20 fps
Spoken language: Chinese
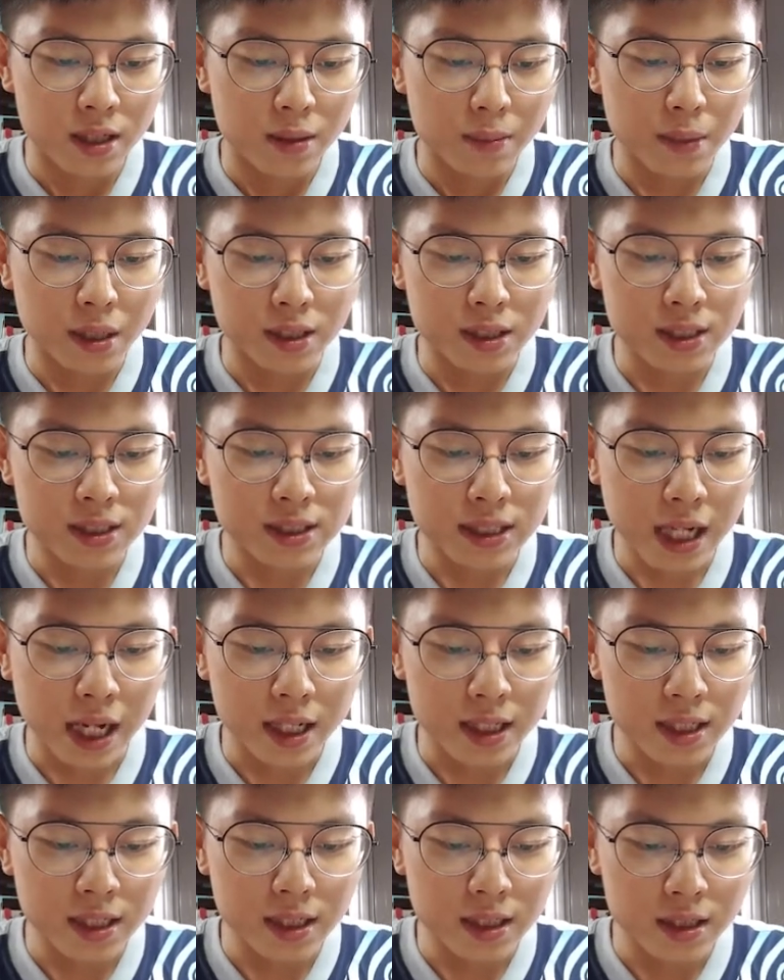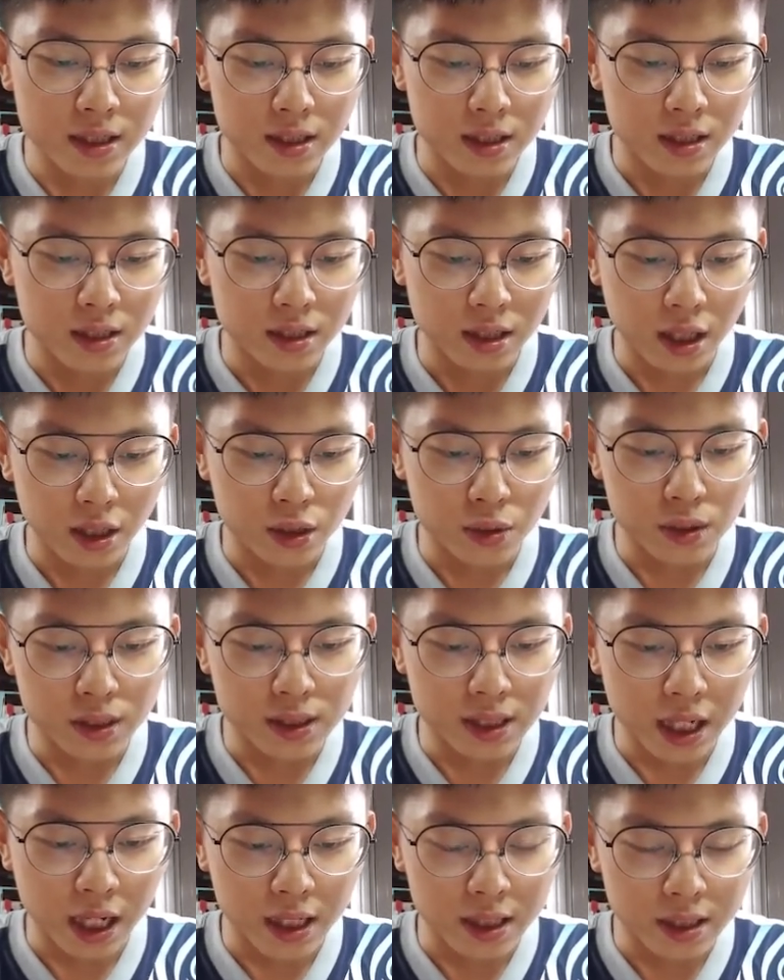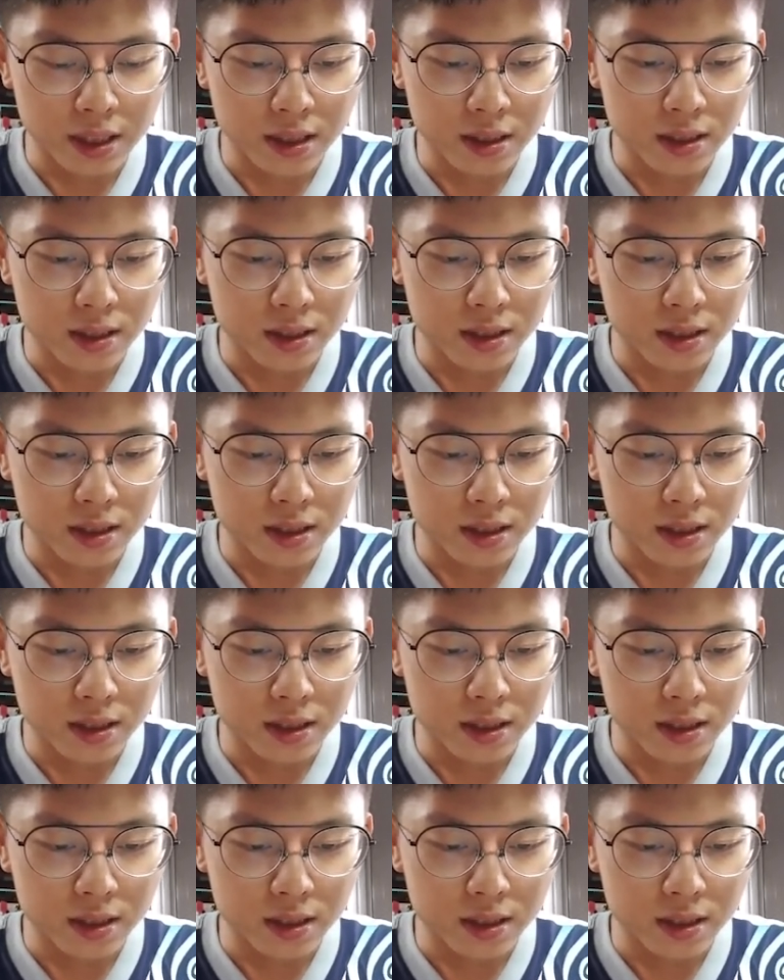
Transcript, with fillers: 每次加一，它就会加一，